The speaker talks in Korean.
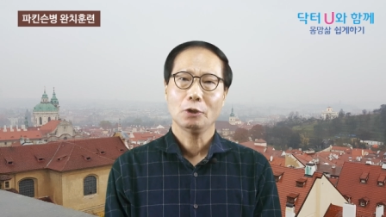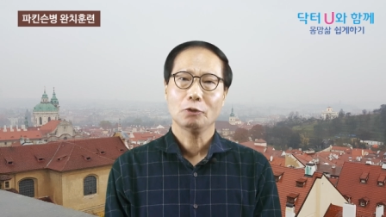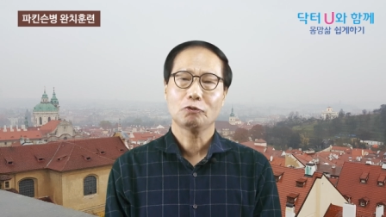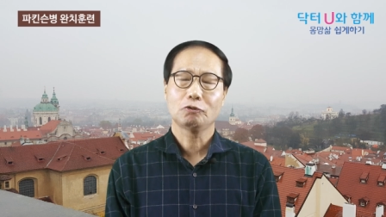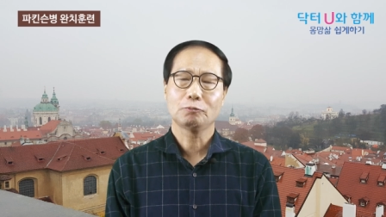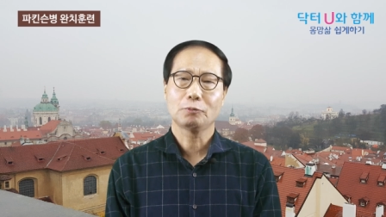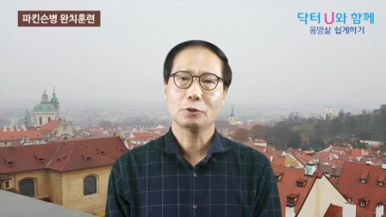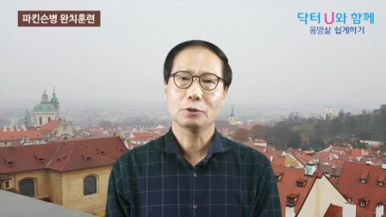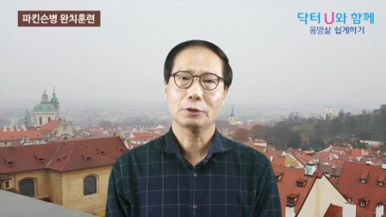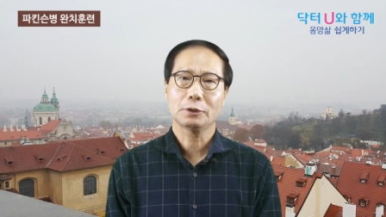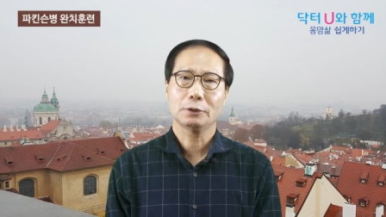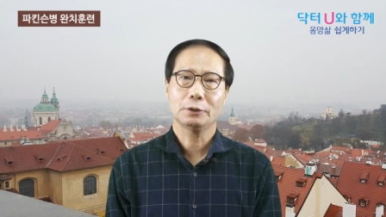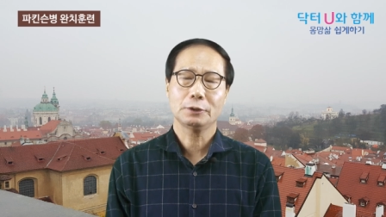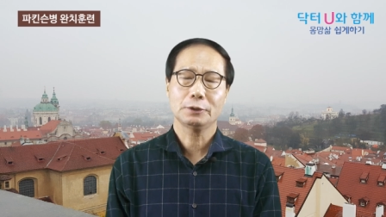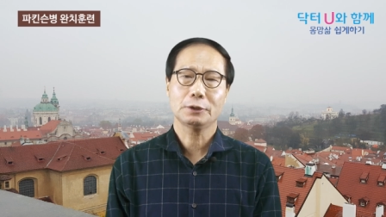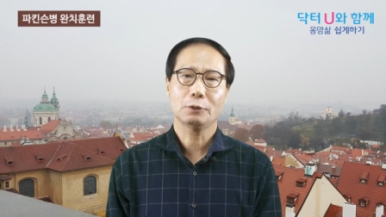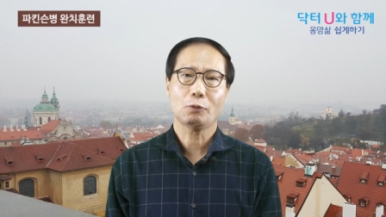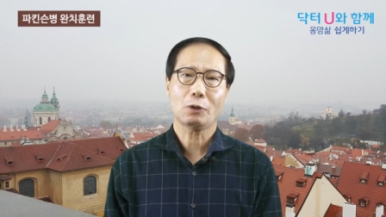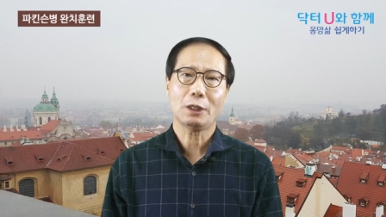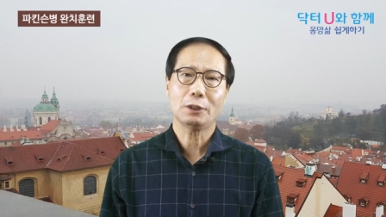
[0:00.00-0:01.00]
두 번째는
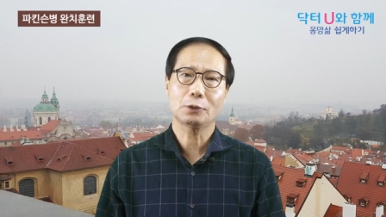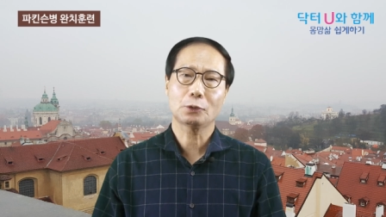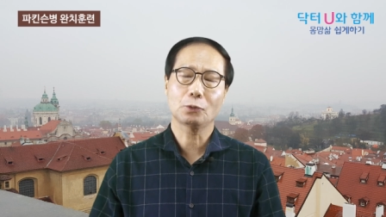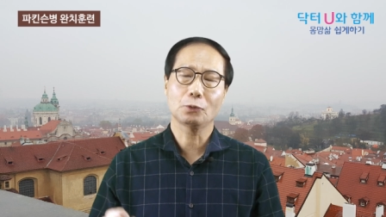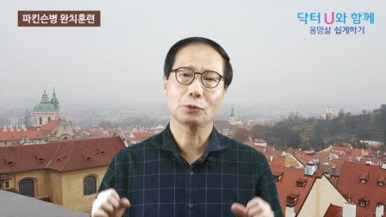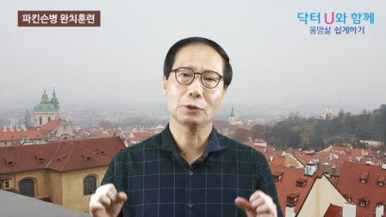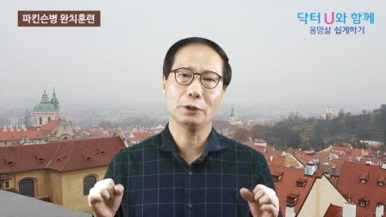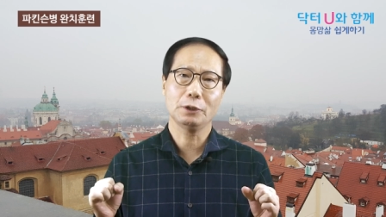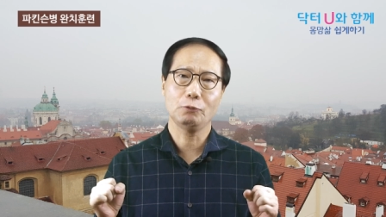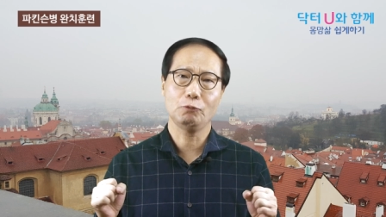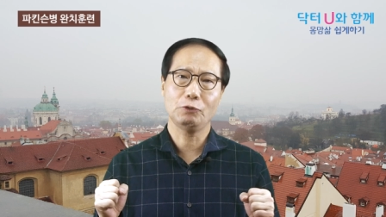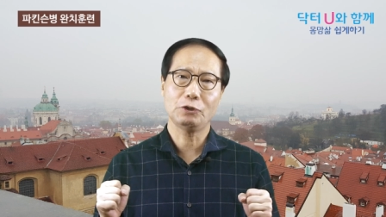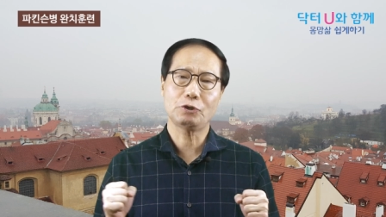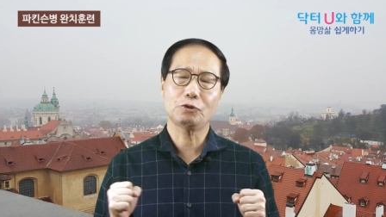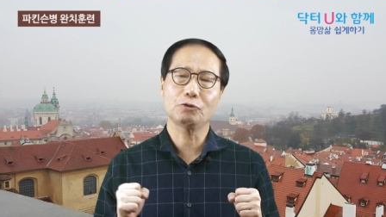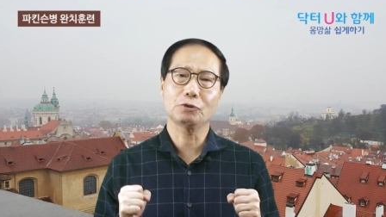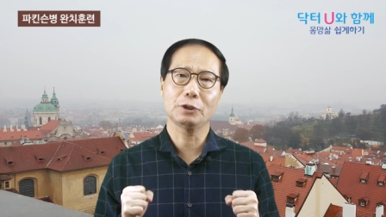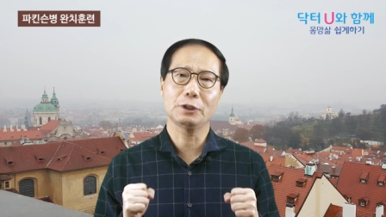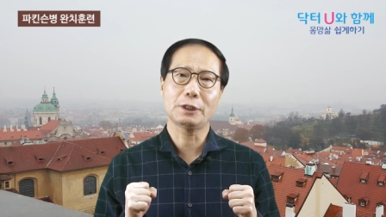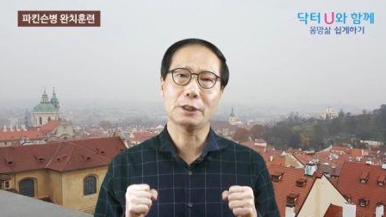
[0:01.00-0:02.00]
이제 활동이
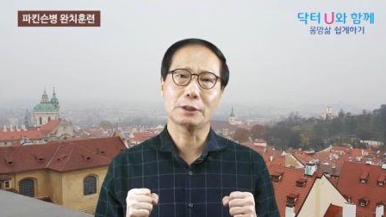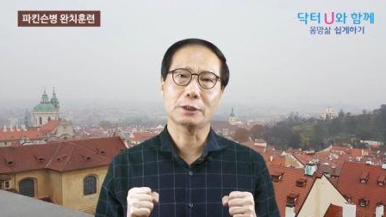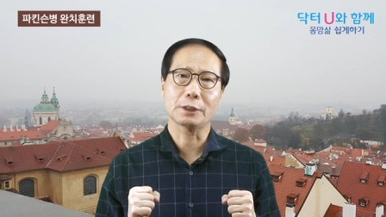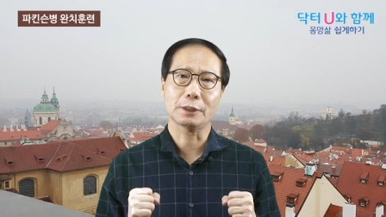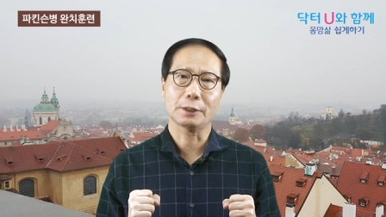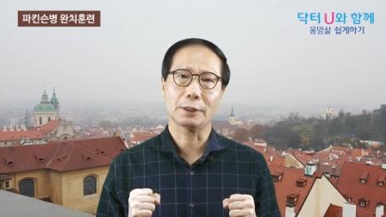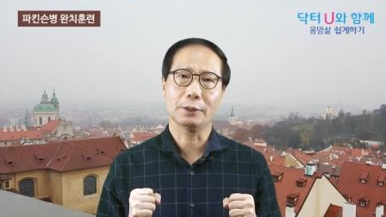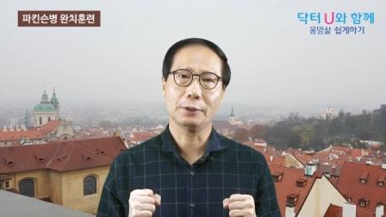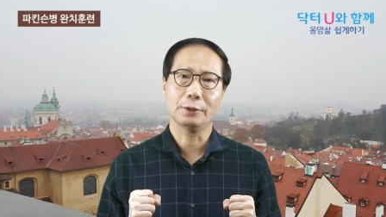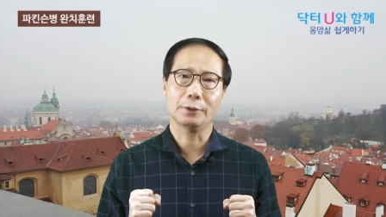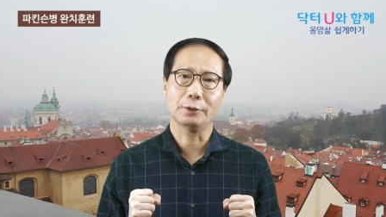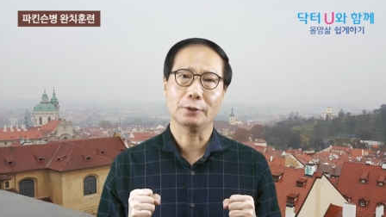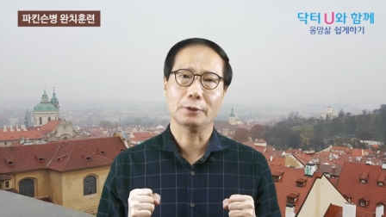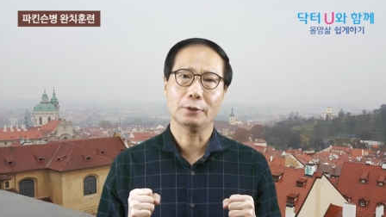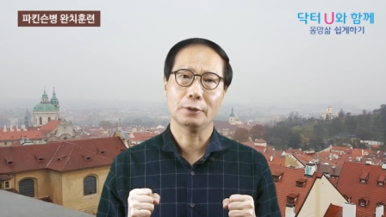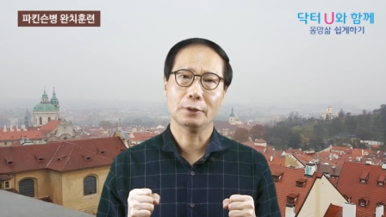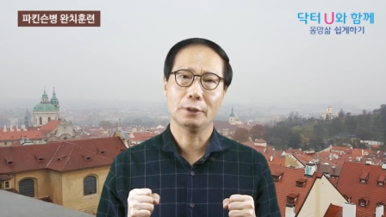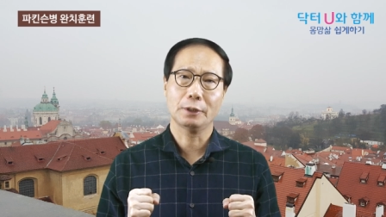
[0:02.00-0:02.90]
위축이 되잖아요.